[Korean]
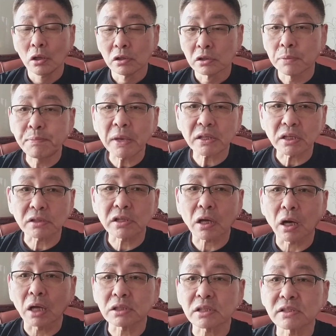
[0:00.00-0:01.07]
스펙
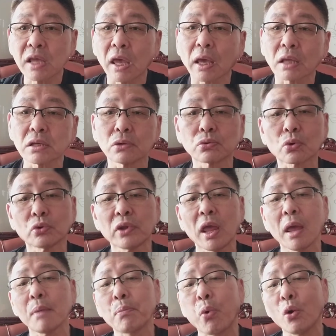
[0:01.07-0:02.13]
자체가 아직 세계적으로
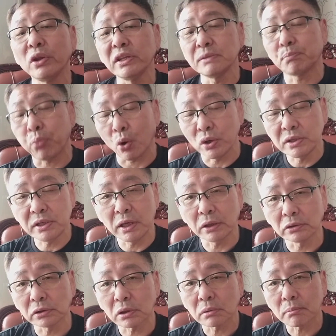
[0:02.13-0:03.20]
내 보이,
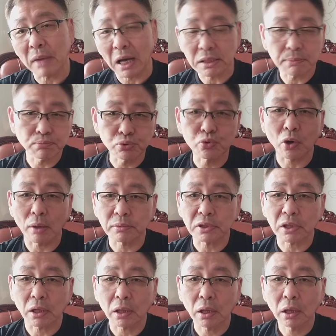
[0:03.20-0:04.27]
기에는 많이
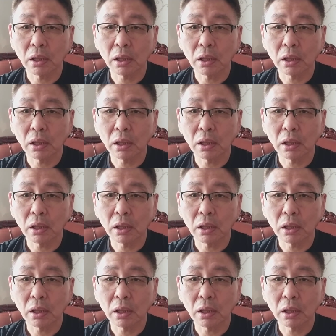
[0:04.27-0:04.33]
부족합니다.